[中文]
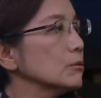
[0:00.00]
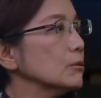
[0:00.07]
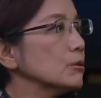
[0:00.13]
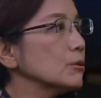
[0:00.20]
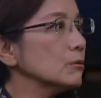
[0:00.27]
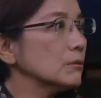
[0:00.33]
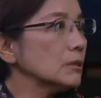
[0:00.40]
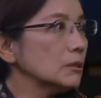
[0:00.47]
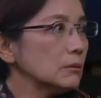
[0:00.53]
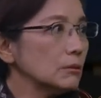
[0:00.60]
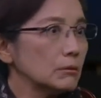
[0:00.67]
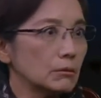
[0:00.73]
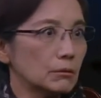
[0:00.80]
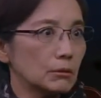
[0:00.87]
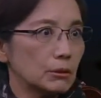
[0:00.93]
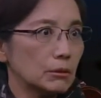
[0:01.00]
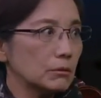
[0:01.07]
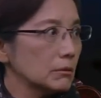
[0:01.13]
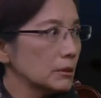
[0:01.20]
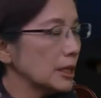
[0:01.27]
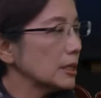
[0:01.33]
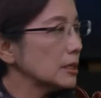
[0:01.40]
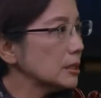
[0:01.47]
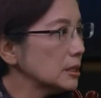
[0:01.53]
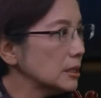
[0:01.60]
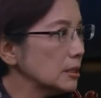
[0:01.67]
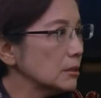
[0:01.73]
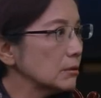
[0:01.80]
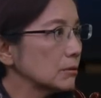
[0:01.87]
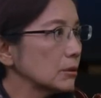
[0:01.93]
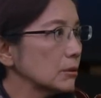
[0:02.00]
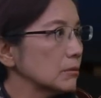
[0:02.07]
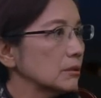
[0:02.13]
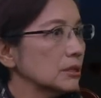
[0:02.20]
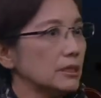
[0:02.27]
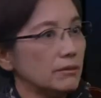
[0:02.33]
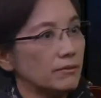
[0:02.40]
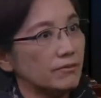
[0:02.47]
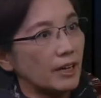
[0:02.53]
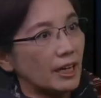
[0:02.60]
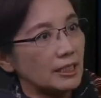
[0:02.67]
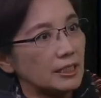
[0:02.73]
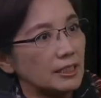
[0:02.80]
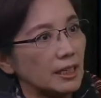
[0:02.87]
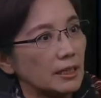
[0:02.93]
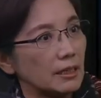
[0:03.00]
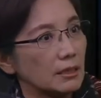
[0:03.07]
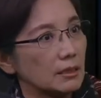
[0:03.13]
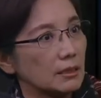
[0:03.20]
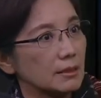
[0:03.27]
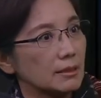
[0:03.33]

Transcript: 独尊儒术也是一种重新发现。